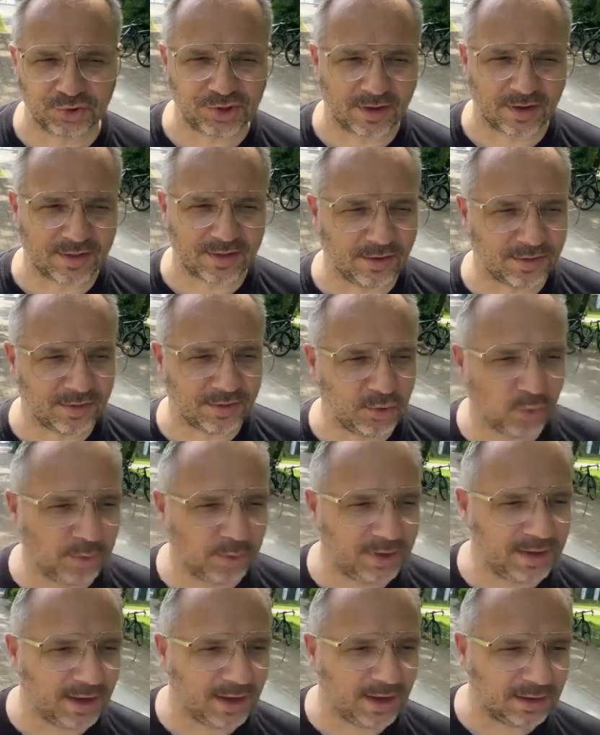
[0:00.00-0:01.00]
schaut's aus, Tobi.
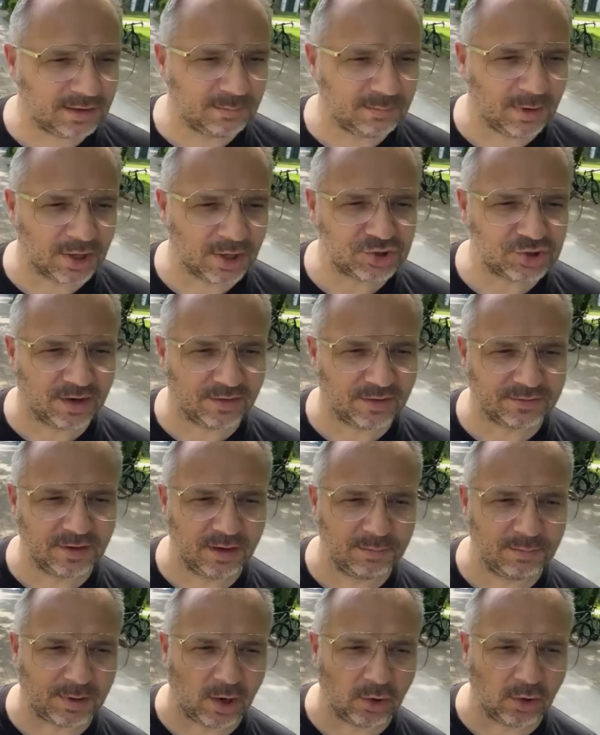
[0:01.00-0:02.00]
Ja, die Mannschaft
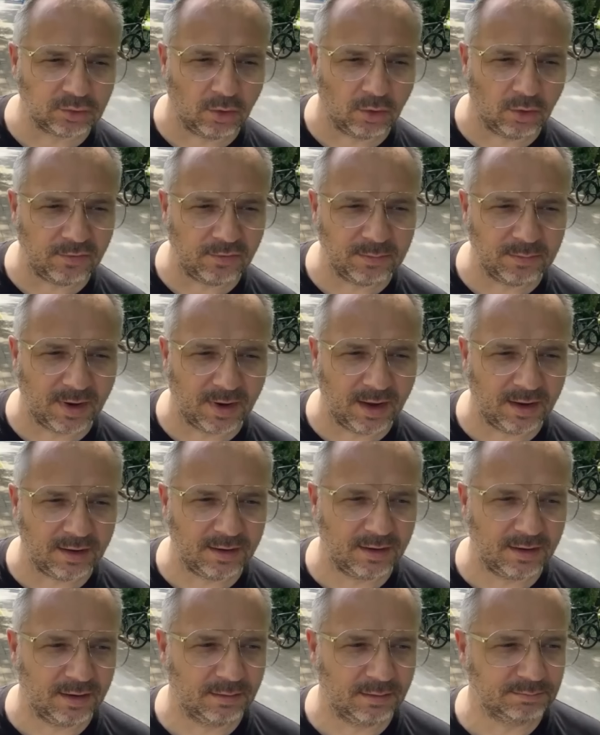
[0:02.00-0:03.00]
äh, braucht offenbar
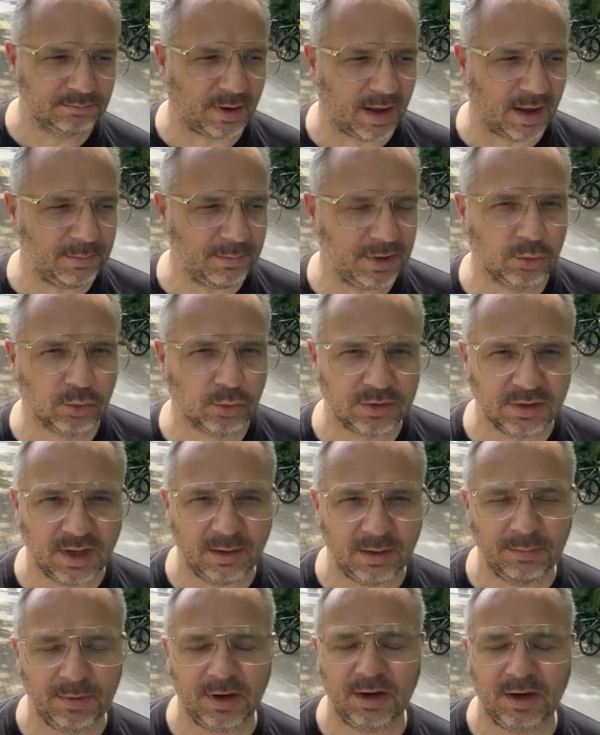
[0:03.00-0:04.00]
äh, ein paar Minuten
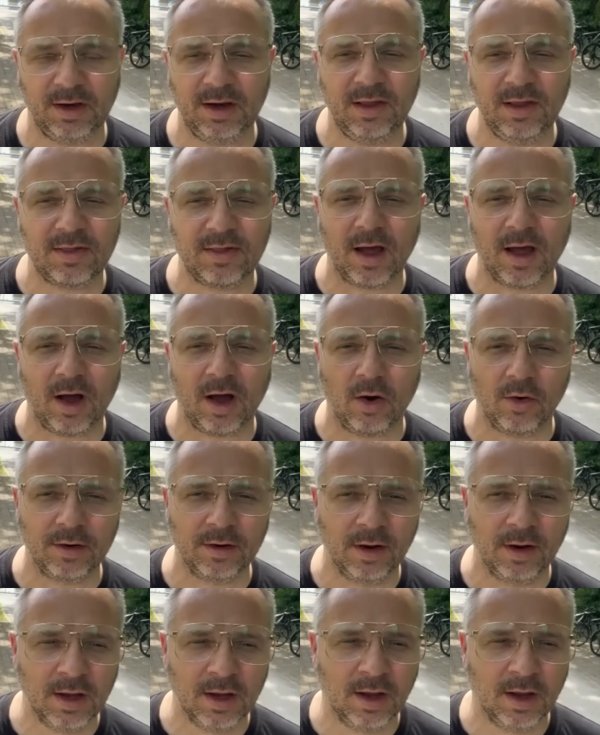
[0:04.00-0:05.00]
eben in
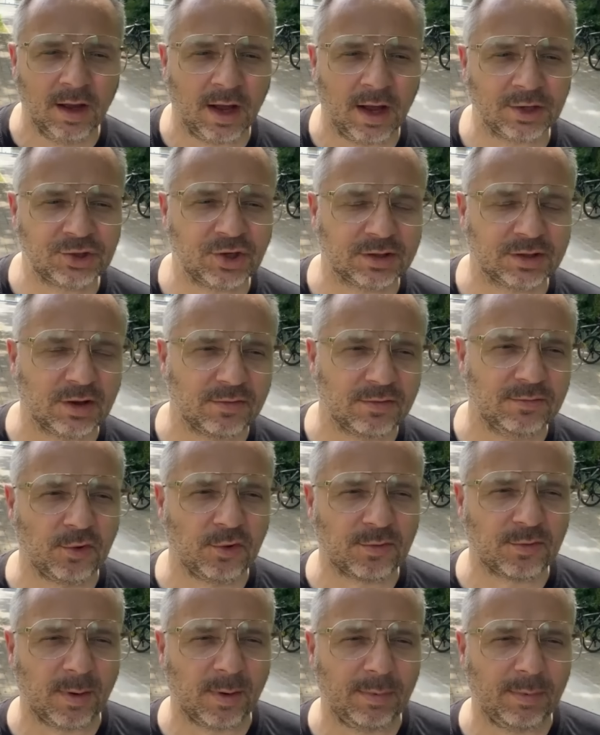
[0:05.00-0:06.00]
Nieserauen, anstatt auf den
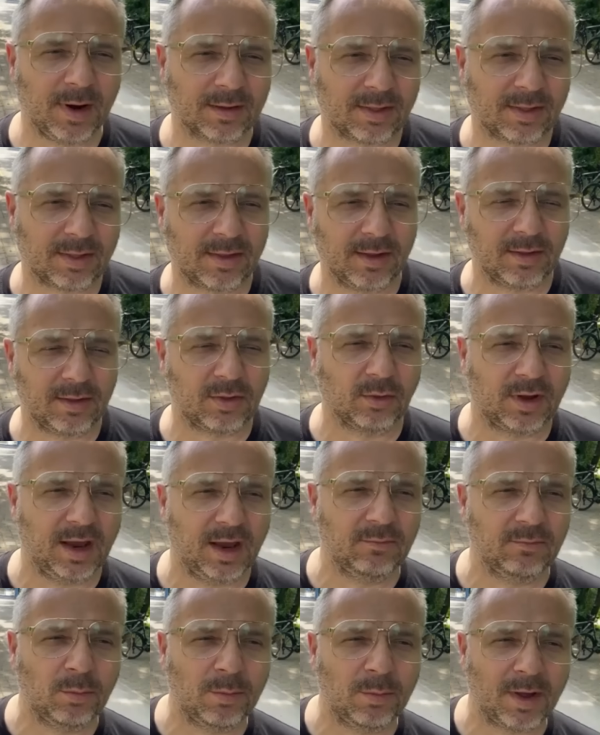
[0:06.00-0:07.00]
Fußballplatz äh, zu
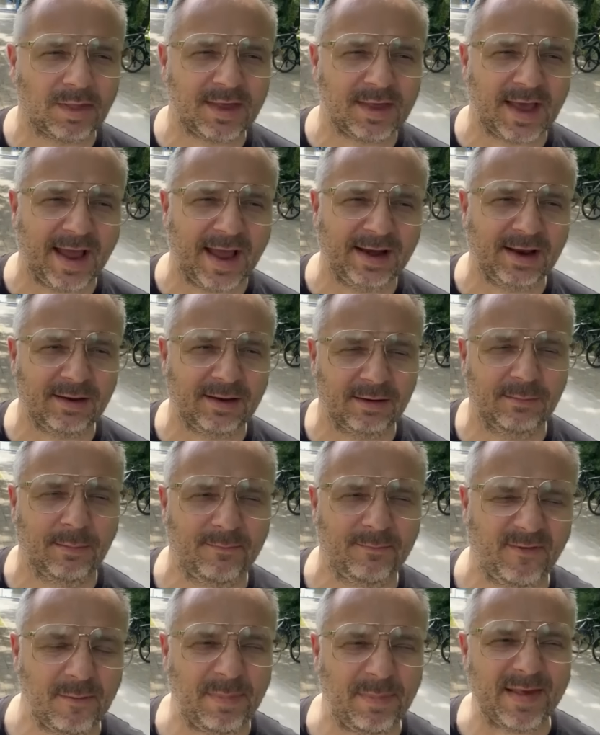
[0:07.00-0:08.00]
gehen, wo man sich eigentlich
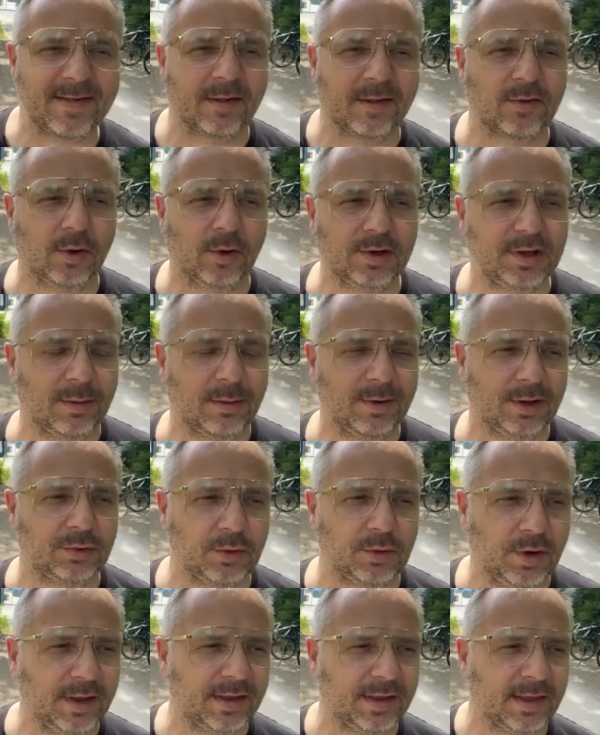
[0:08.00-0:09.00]
ähm, verbessern sollte. Aber
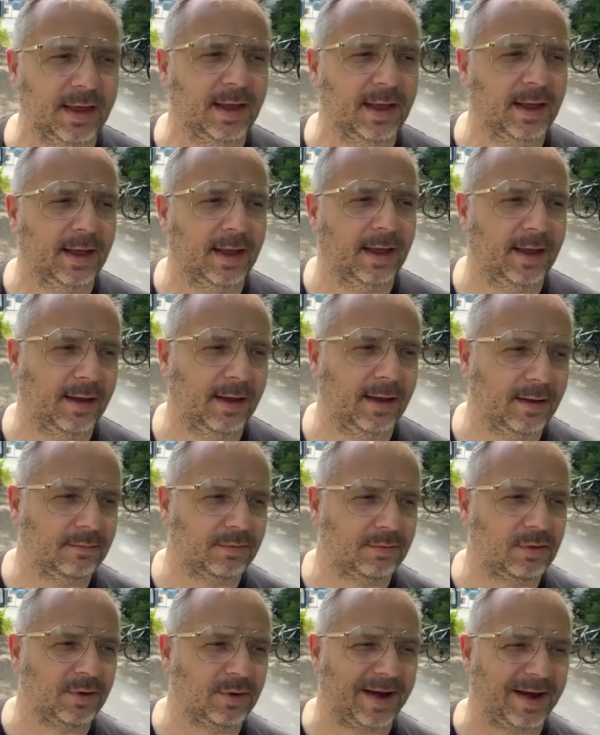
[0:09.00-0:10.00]
natürlich äh,
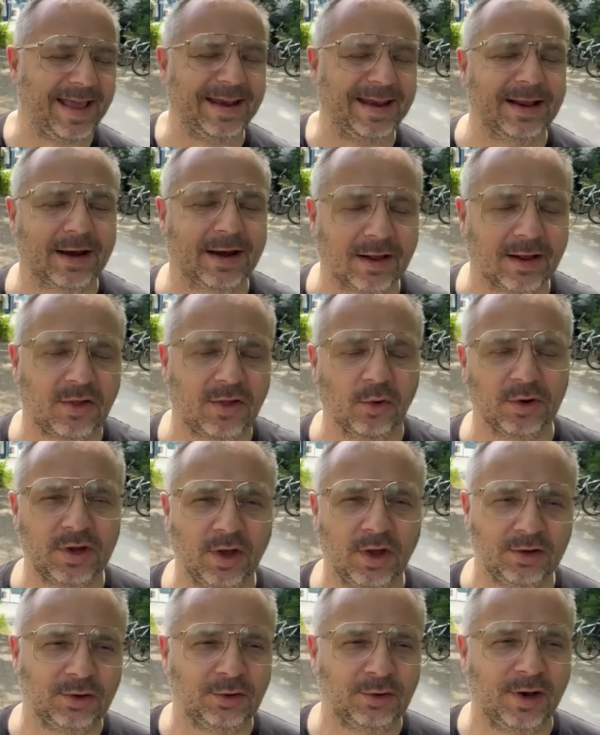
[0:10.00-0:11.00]
zur Regeneration
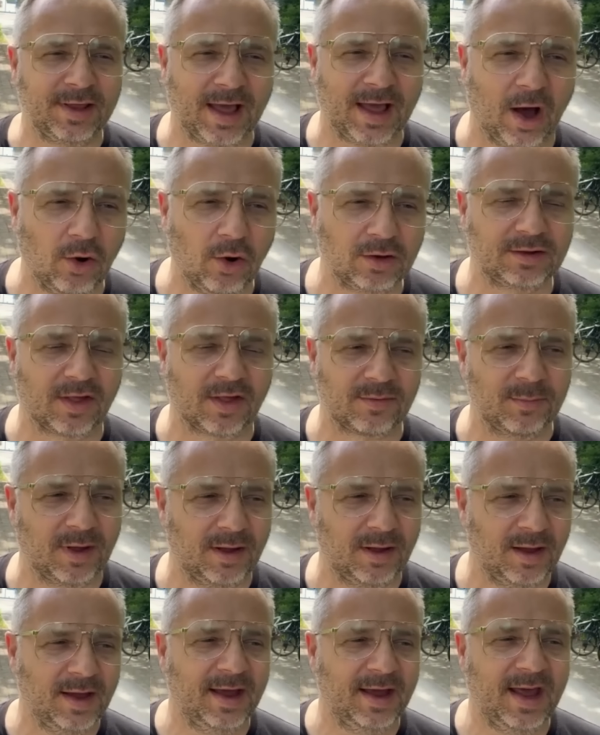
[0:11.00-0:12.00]
gehört natürlich auch, dass
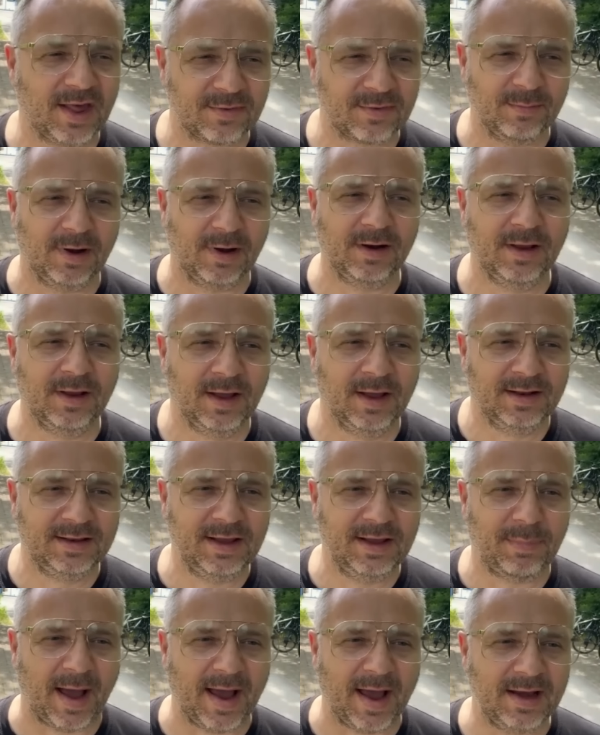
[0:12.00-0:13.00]
man erstmal
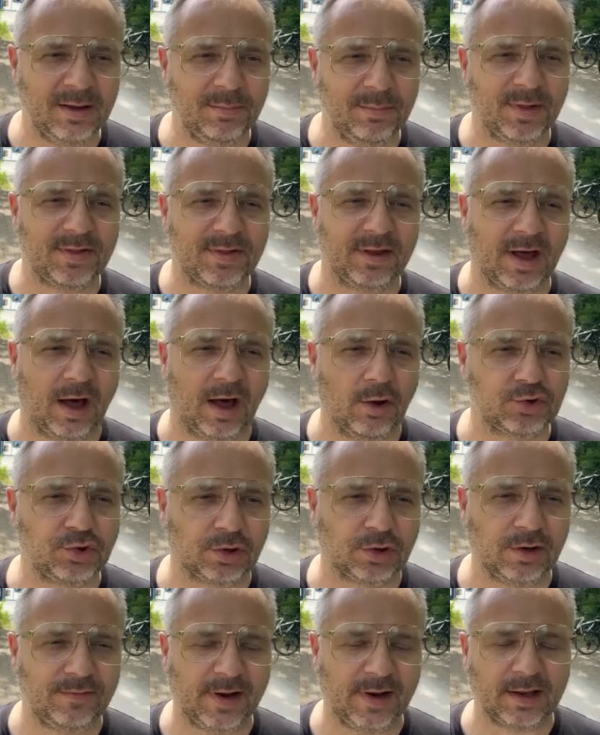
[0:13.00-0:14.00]
die Beine ein bisschen
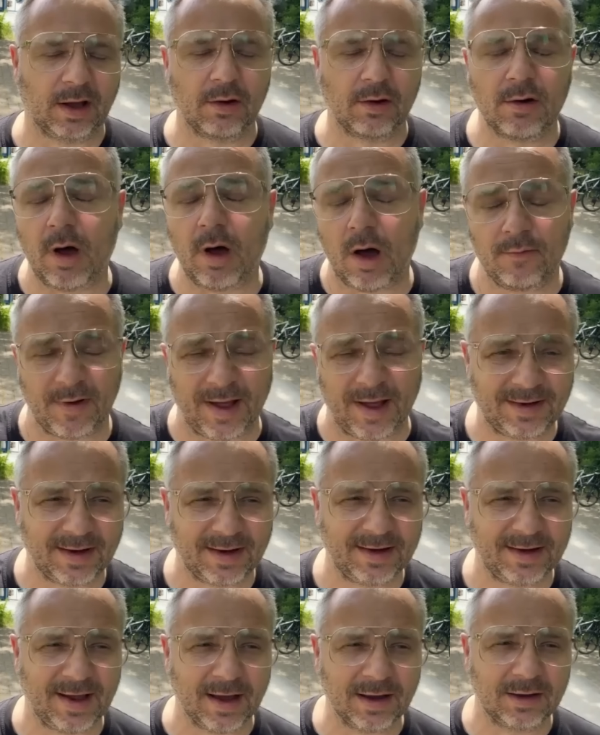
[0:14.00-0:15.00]
ausschüttelt, vielleicht auch auf andere
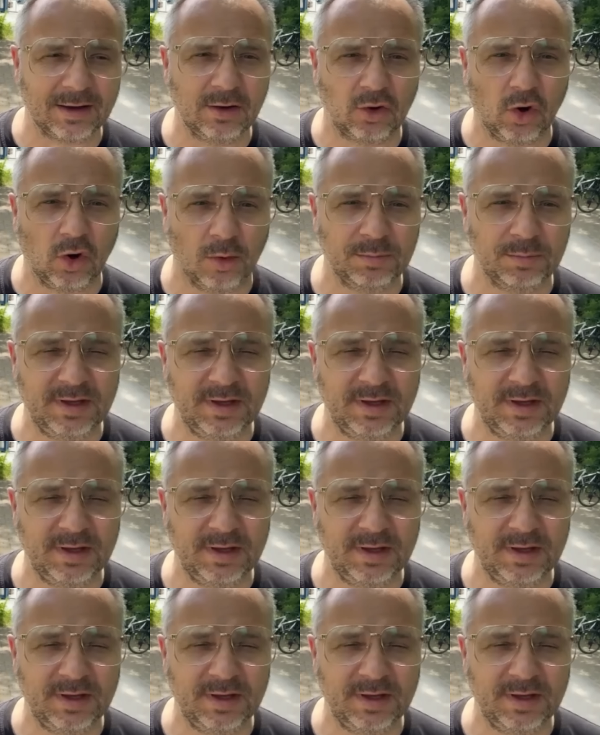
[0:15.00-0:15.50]
Gedanken kommt.